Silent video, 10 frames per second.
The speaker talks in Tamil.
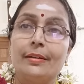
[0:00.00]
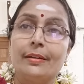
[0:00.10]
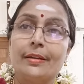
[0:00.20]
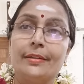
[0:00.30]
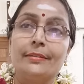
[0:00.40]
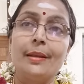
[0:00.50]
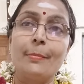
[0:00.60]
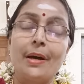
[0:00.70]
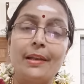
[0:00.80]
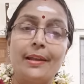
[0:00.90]
கழுத்தில்
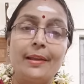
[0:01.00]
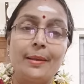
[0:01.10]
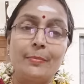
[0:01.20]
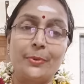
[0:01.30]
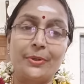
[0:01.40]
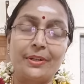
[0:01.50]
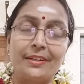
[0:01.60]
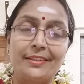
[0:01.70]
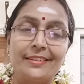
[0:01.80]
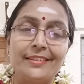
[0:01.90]
மாலையெல்லாம்
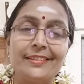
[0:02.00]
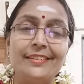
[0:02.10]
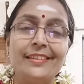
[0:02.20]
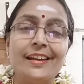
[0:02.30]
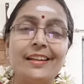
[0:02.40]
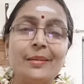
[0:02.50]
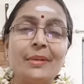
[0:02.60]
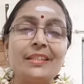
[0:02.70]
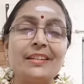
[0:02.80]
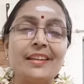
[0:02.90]
போட்டிருக்காங்க அந்த
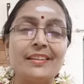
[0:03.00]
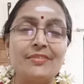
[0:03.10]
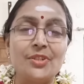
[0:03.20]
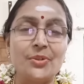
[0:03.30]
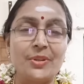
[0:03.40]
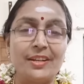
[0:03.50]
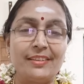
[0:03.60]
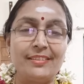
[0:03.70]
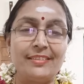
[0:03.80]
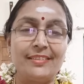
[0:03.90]
மாதிரி நிறைய விஷயம்
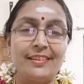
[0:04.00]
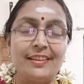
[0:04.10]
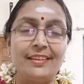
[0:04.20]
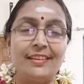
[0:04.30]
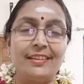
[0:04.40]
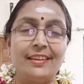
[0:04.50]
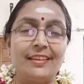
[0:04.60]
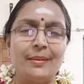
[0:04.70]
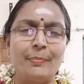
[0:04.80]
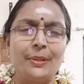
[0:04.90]
நடந்தது ஆனால்
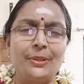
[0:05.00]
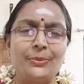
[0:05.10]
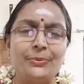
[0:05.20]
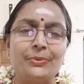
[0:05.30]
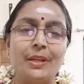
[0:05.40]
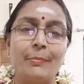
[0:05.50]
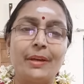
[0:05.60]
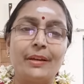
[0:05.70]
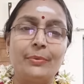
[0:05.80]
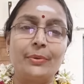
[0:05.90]
எதை பற்றியும் நம்ம
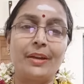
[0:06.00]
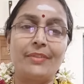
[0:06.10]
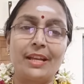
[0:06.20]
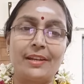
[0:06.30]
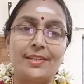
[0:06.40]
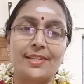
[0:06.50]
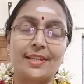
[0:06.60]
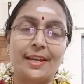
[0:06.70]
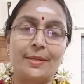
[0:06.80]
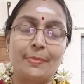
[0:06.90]
ஒரு அவேர்னஸ்
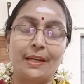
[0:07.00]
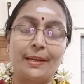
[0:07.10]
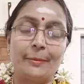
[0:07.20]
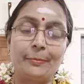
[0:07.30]
கிரியேட் பண்ணல